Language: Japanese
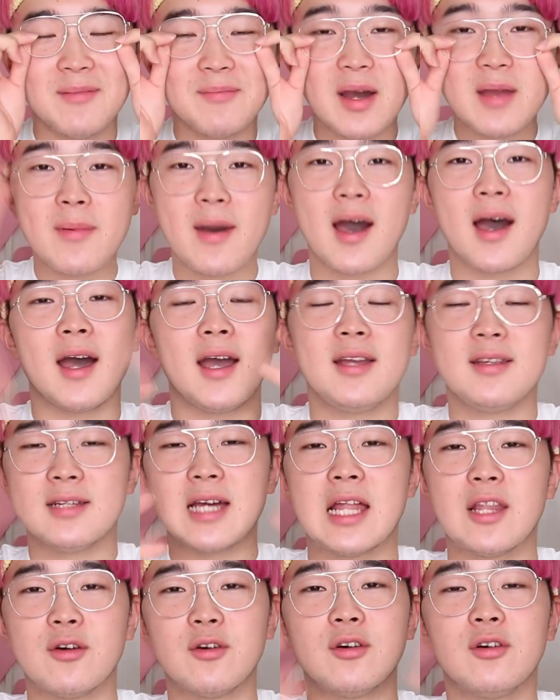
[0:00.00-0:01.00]
バイバイ。
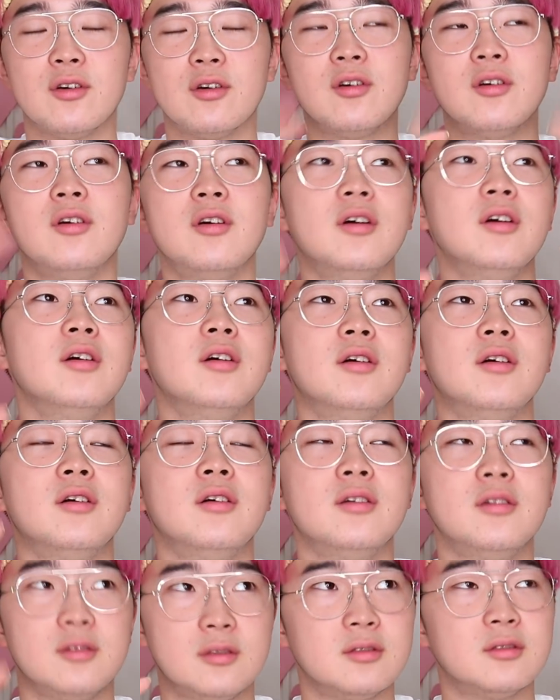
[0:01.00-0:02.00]
あの
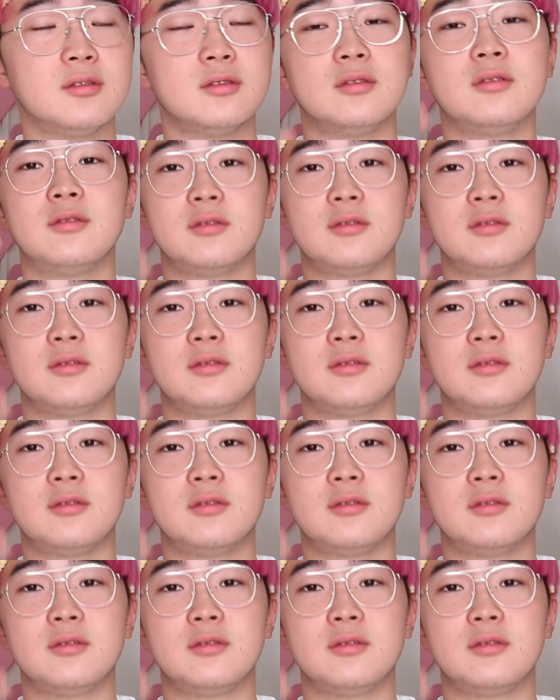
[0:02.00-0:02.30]
うん。